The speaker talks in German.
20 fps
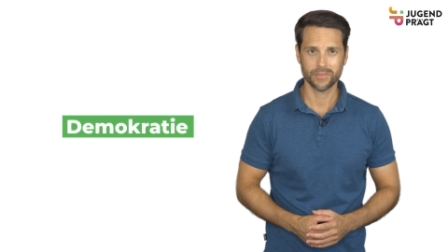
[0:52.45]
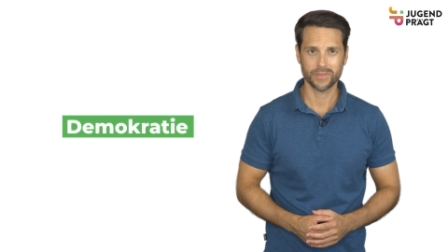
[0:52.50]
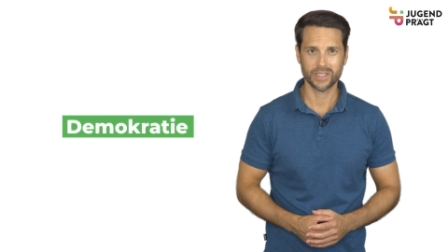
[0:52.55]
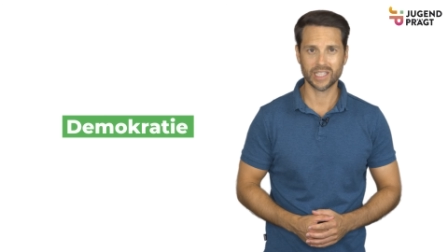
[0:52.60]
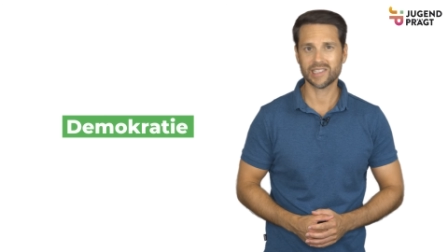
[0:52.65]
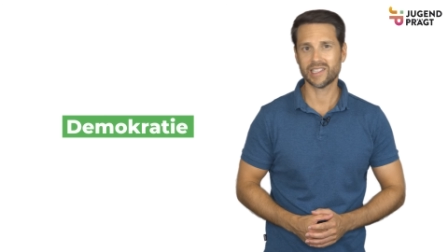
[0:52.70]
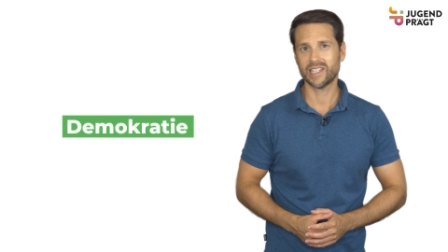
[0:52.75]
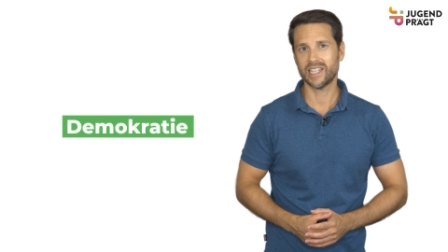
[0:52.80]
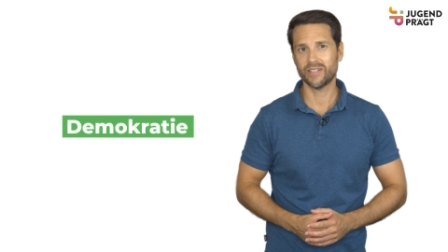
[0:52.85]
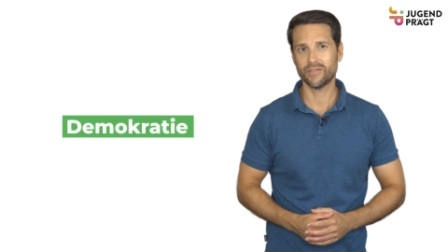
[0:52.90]

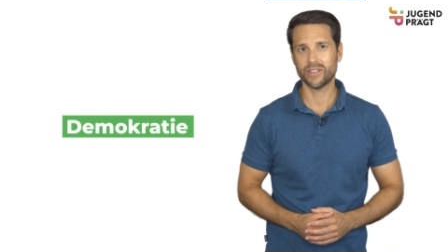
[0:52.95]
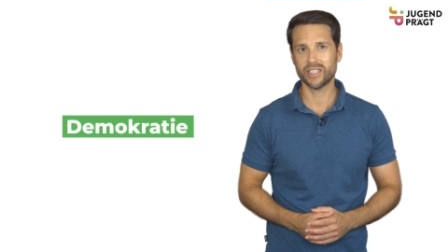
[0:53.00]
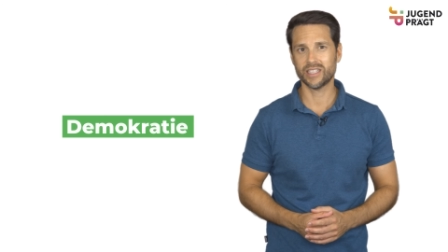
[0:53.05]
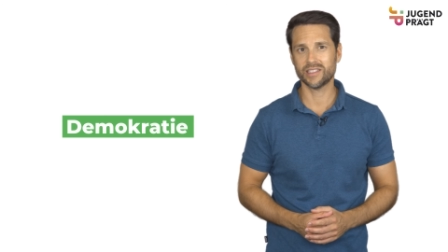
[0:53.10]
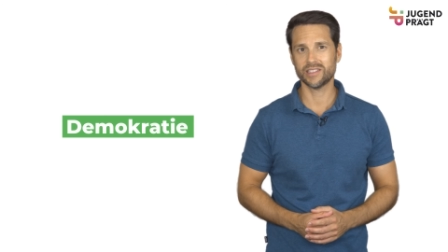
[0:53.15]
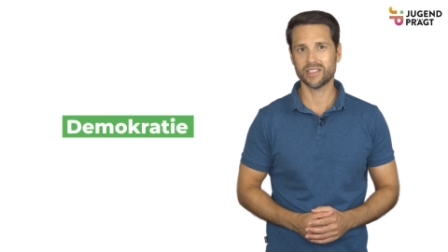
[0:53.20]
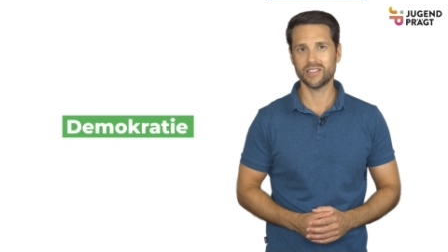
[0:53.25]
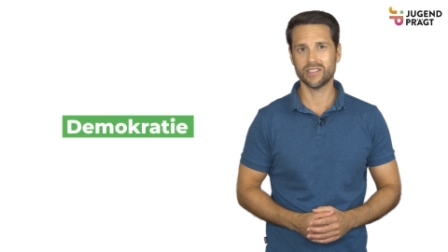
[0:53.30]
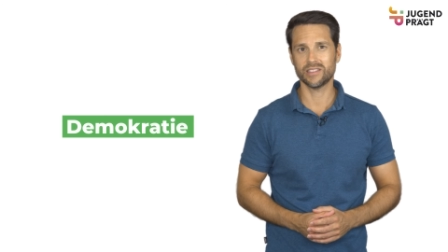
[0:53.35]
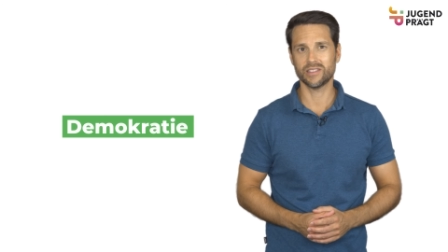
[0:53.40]
Das klären wir
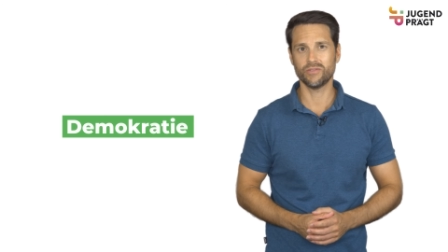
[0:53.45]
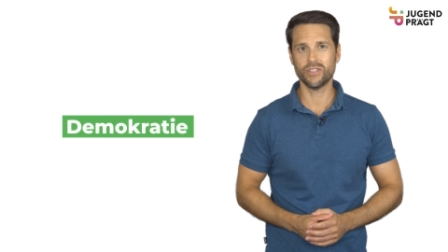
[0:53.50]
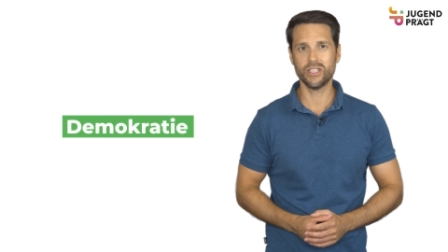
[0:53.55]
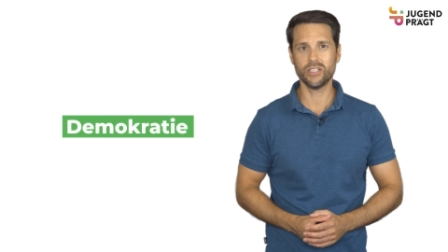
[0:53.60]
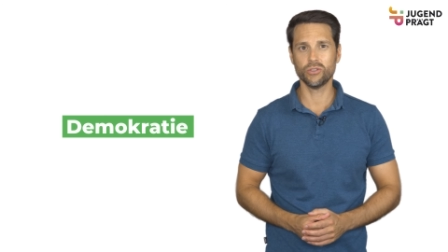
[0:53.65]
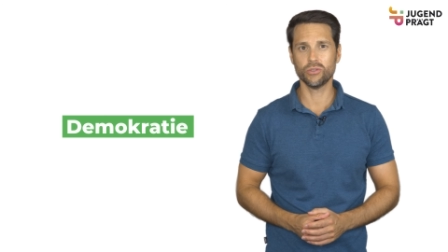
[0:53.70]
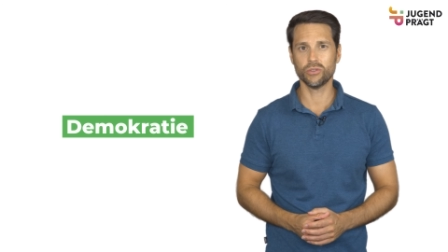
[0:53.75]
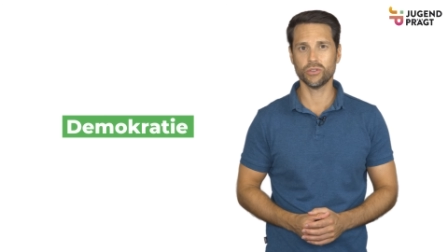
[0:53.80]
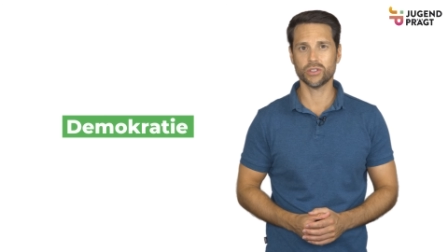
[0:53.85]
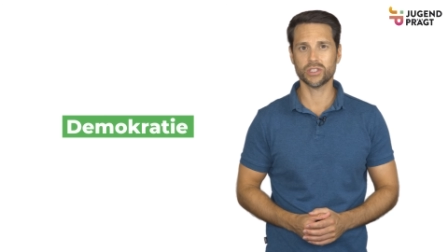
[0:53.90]
jetzt in diesem
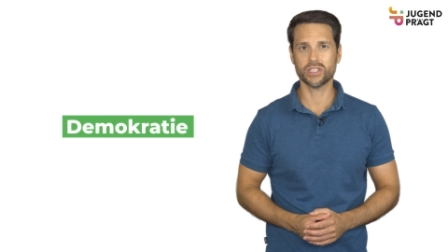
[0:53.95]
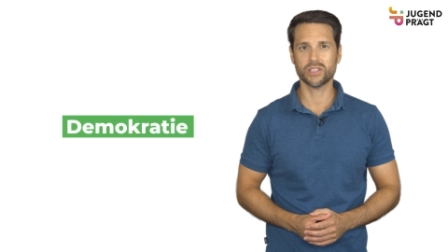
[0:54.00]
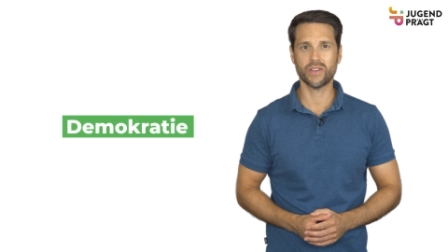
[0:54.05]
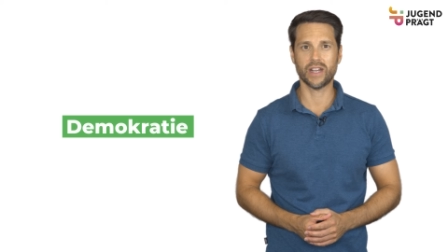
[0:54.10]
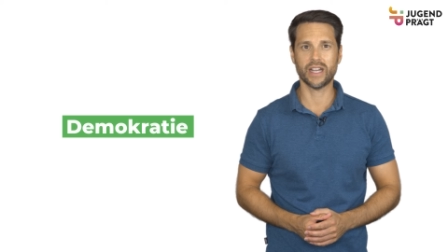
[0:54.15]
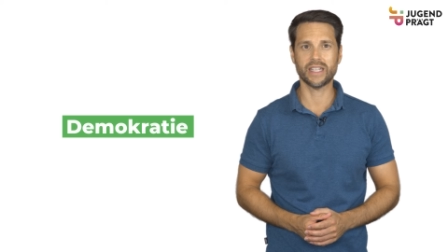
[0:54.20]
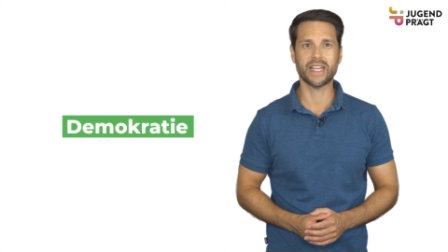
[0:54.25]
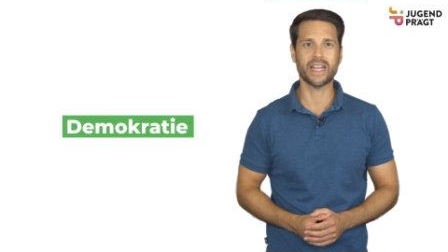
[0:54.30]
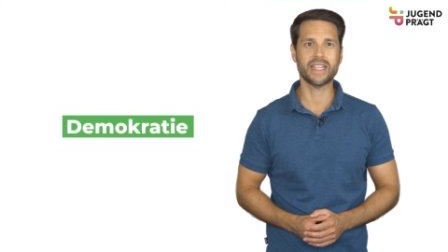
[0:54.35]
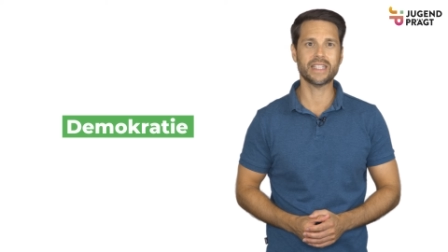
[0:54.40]
Video und
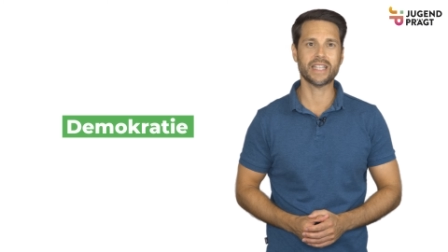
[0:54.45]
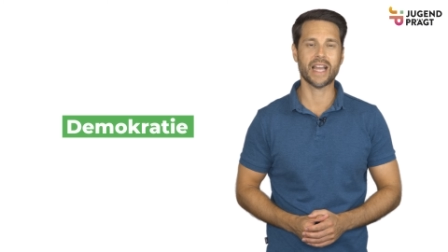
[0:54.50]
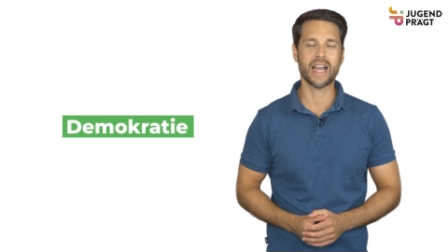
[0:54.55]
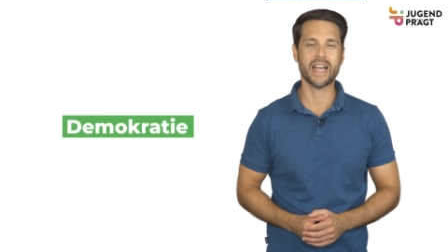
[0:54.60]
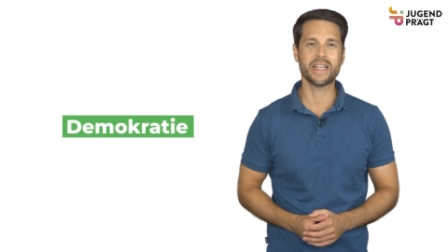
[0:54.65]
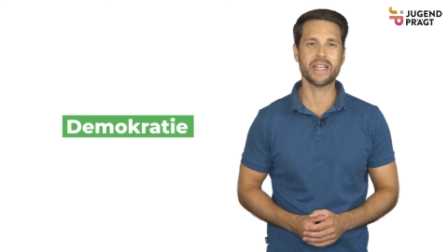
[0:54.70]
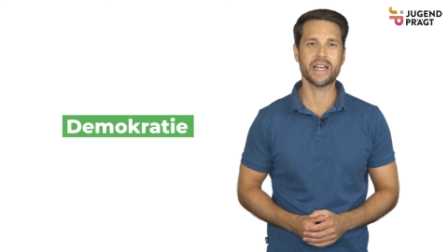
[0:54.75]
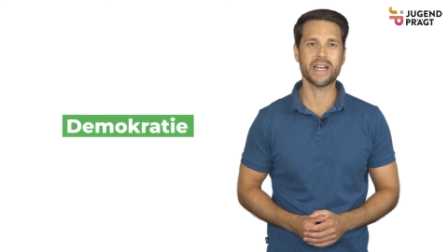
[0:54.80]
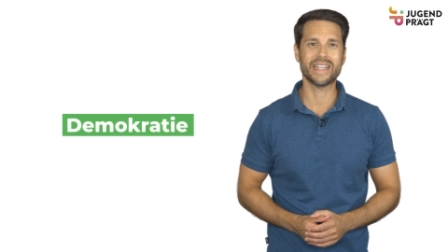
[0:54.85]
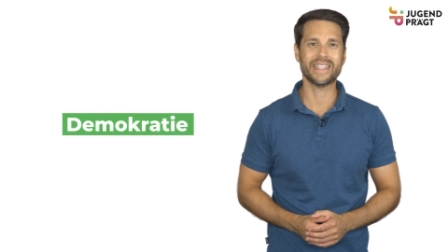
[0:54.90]
zwar anhand
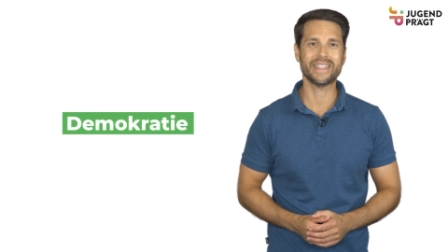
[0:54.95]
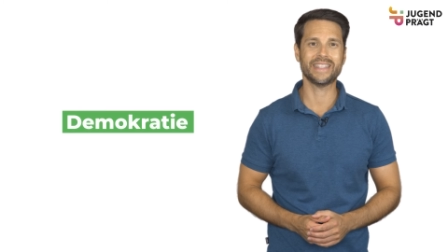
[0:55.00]
einer